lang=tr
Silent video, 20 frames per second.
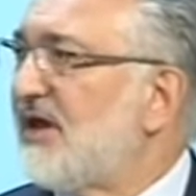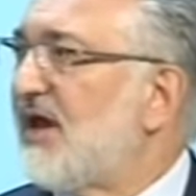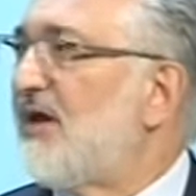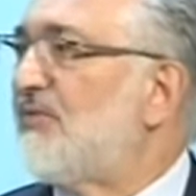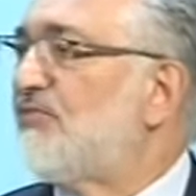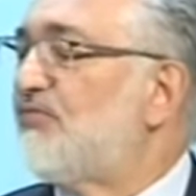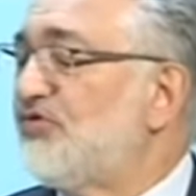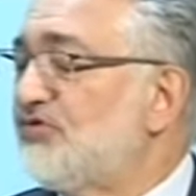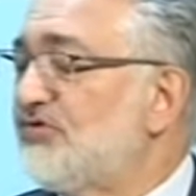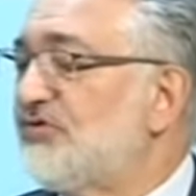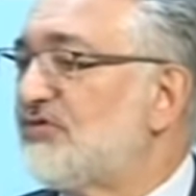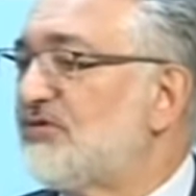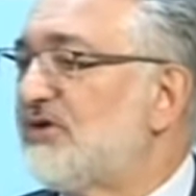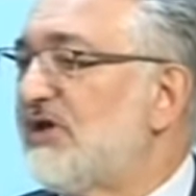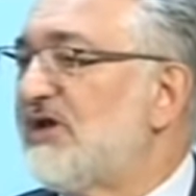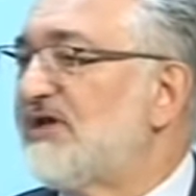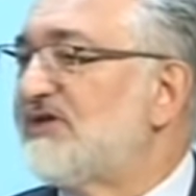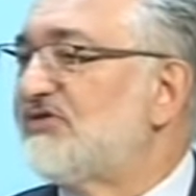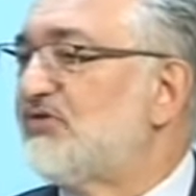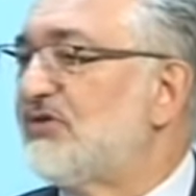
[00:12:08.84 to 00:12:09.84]
zaten. Ha, budur.
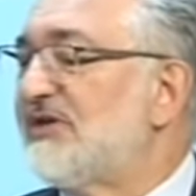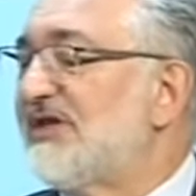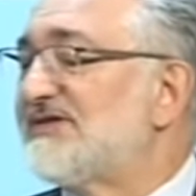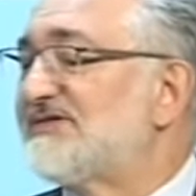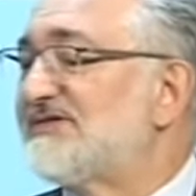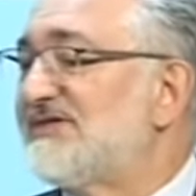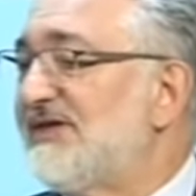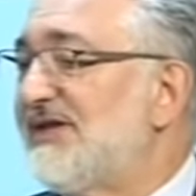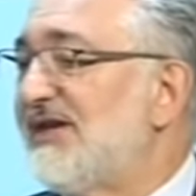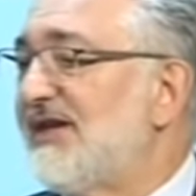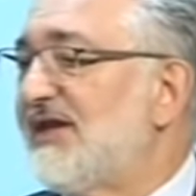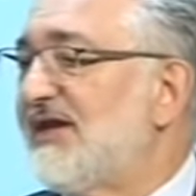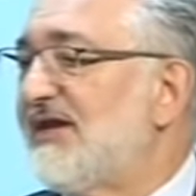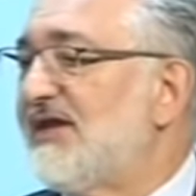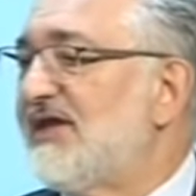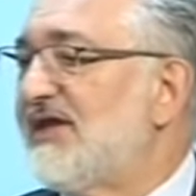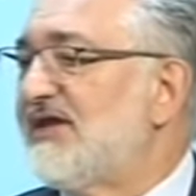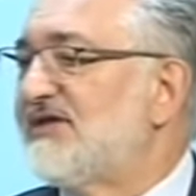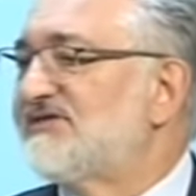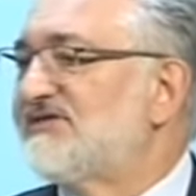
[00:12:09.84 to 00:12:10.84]
Evet. Dolayısıyla
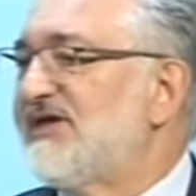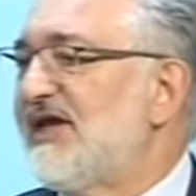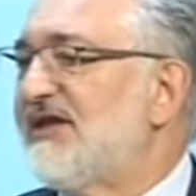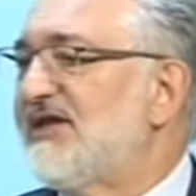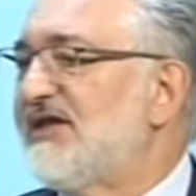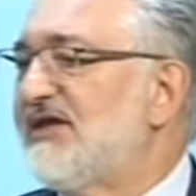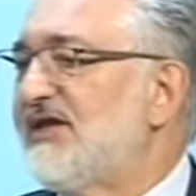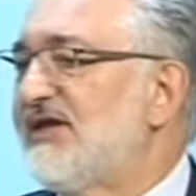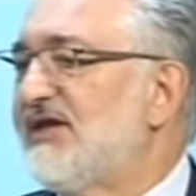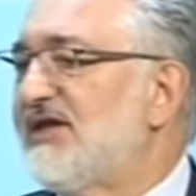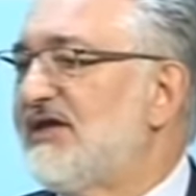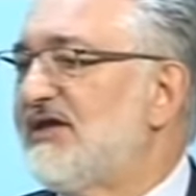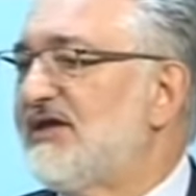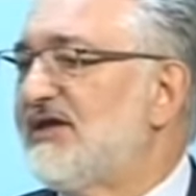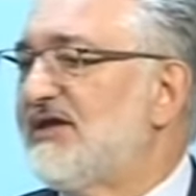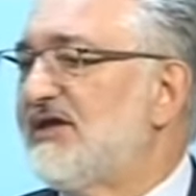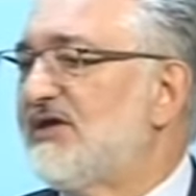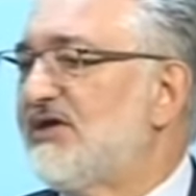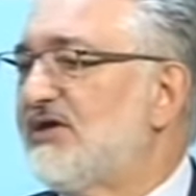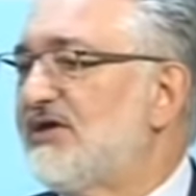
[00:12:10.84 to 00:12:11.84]
yani
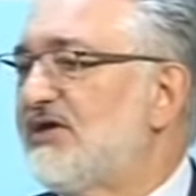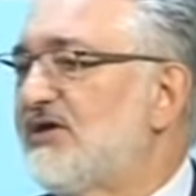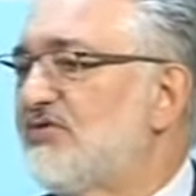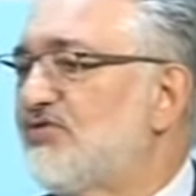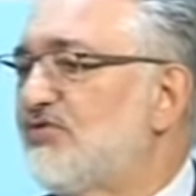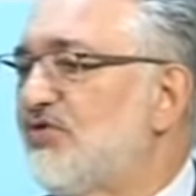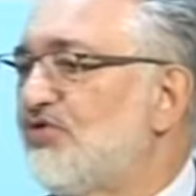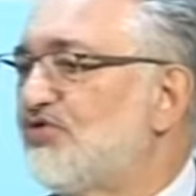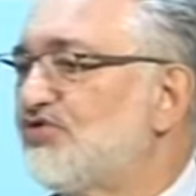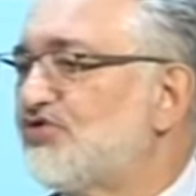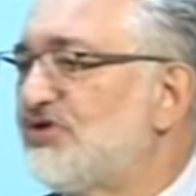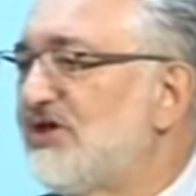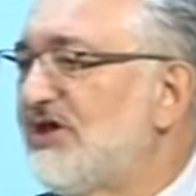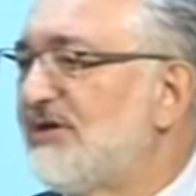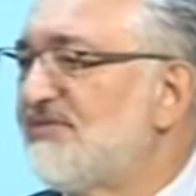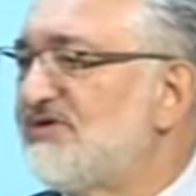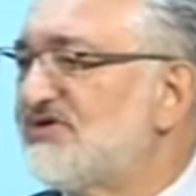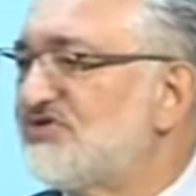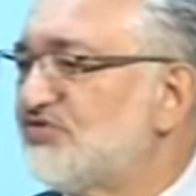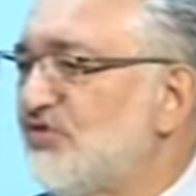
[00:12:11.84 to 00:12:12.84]
e,
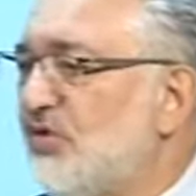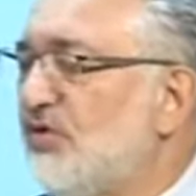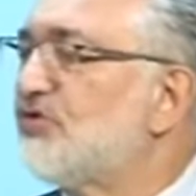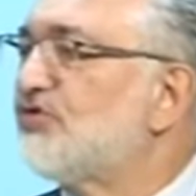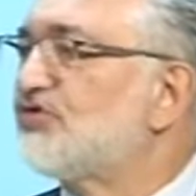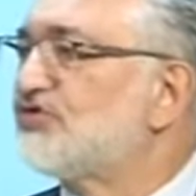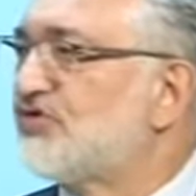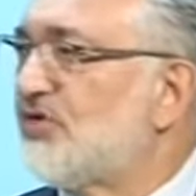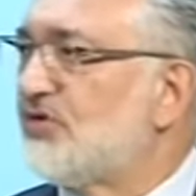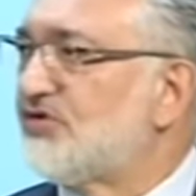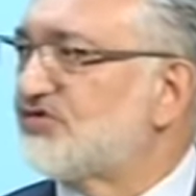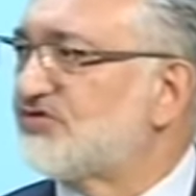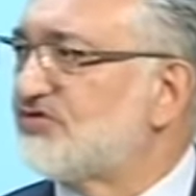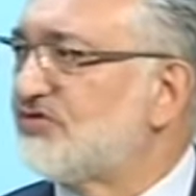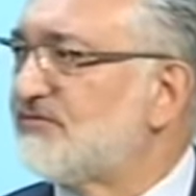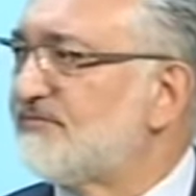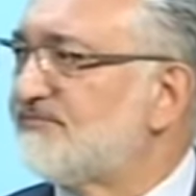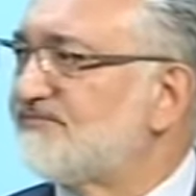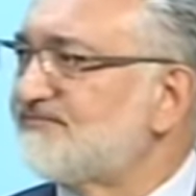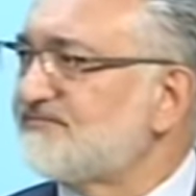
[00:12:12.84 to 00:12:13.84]
görüşlerimiz ne olursa
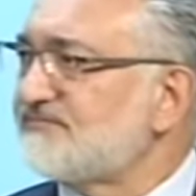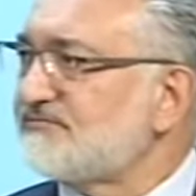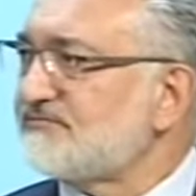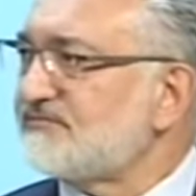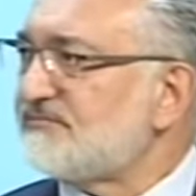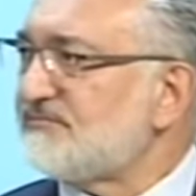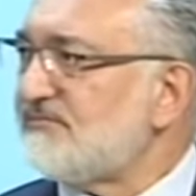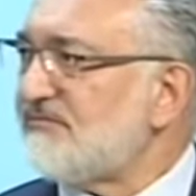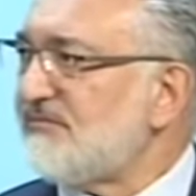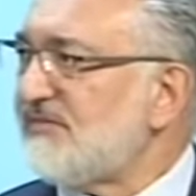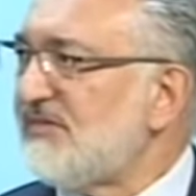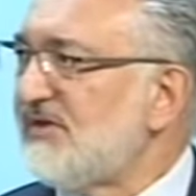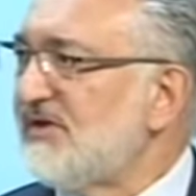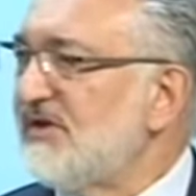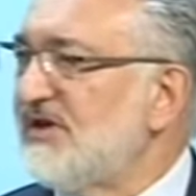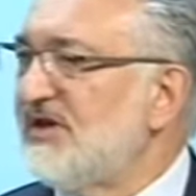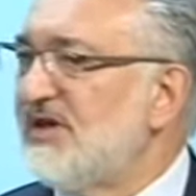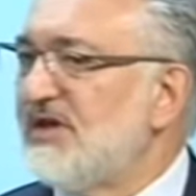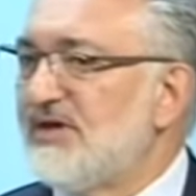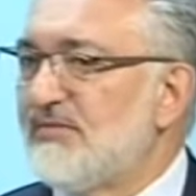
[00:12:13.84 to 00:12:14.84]
olsun
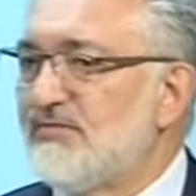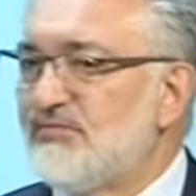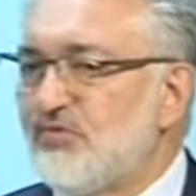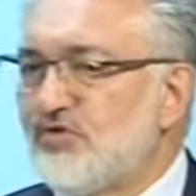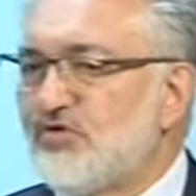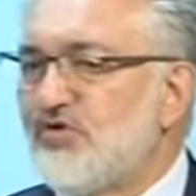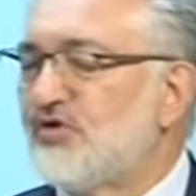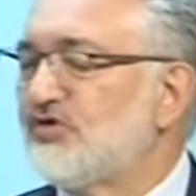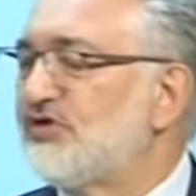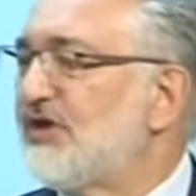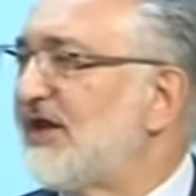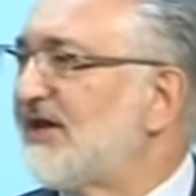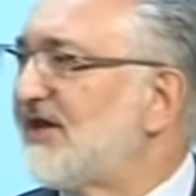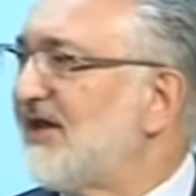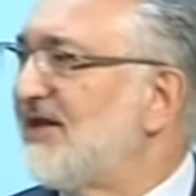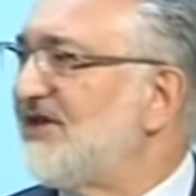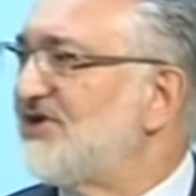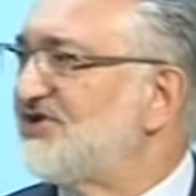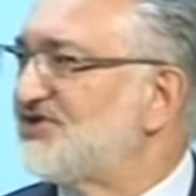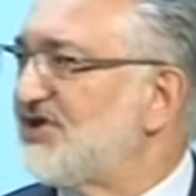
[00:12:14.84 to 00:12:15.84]
bu konuya
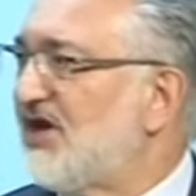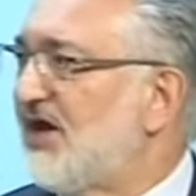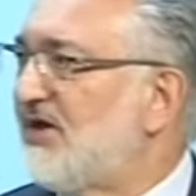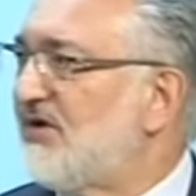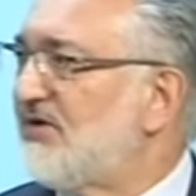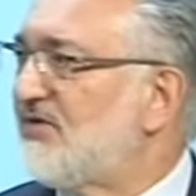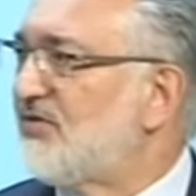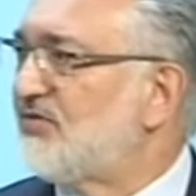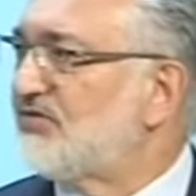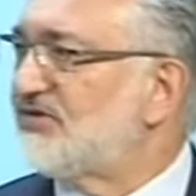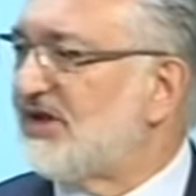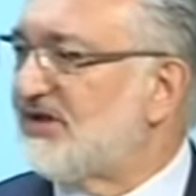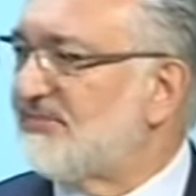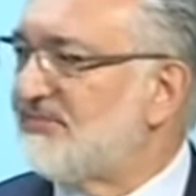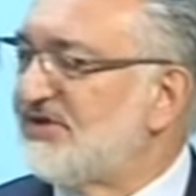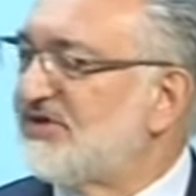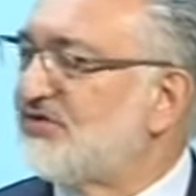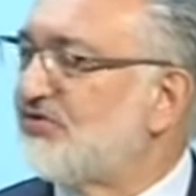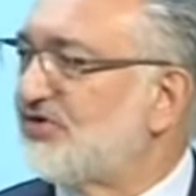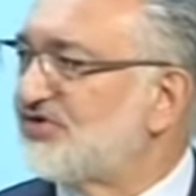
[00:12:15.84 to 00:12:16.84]
gelince bunları
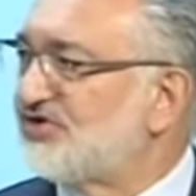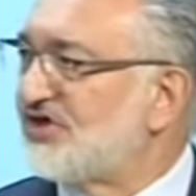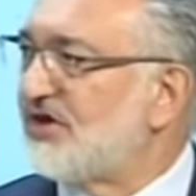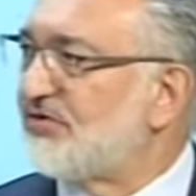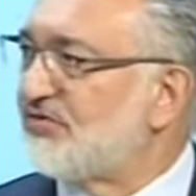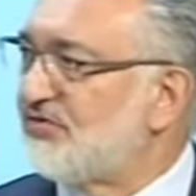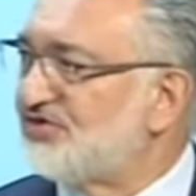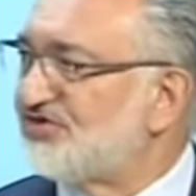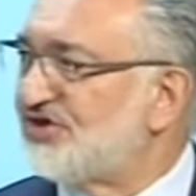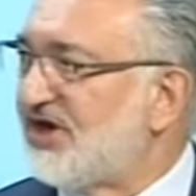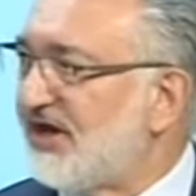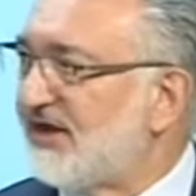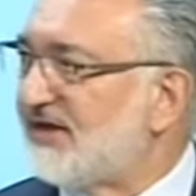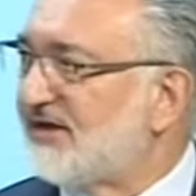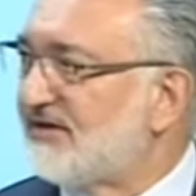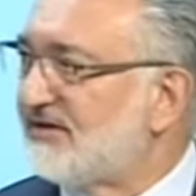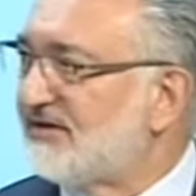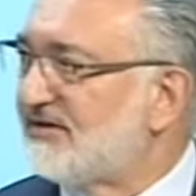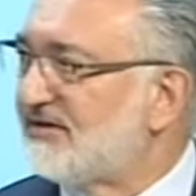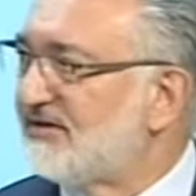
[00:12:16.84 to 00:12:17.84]
bir köşeye koyacak.
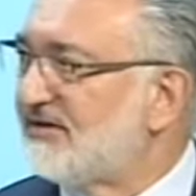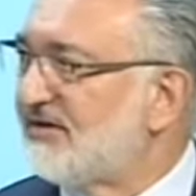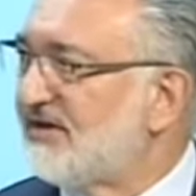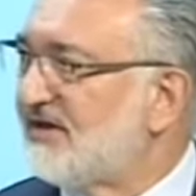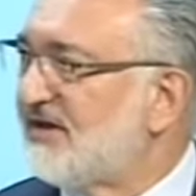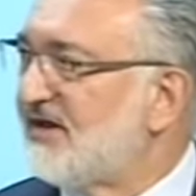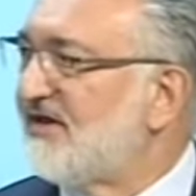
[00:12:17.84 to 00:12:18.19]
Evet.